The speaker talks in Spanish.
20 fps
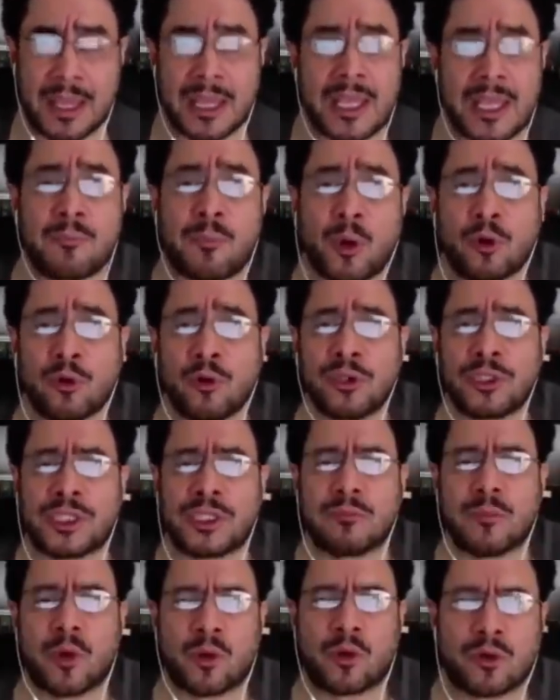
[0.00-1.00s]
Y por
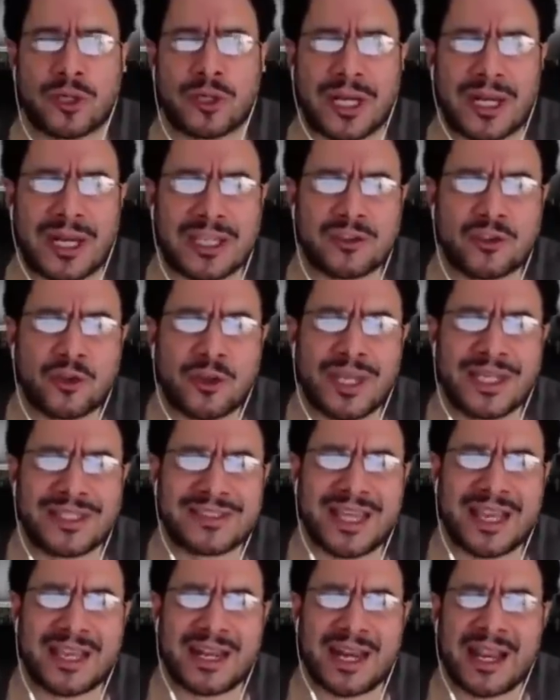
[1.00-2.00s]
último, con relación a
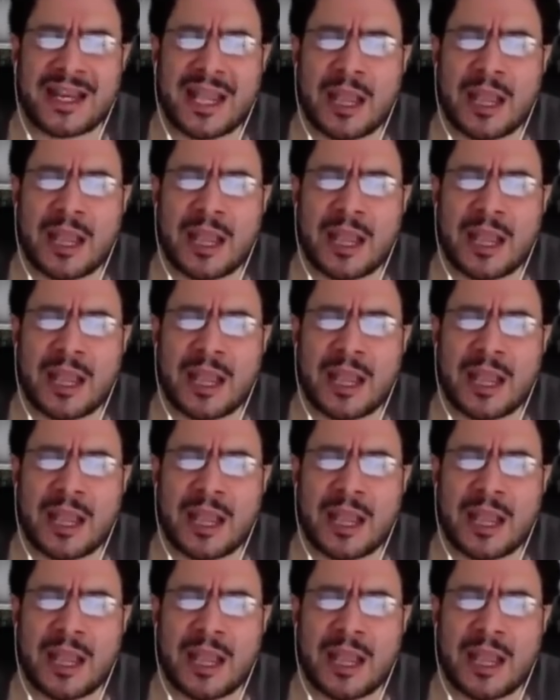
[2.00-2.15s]
esta gran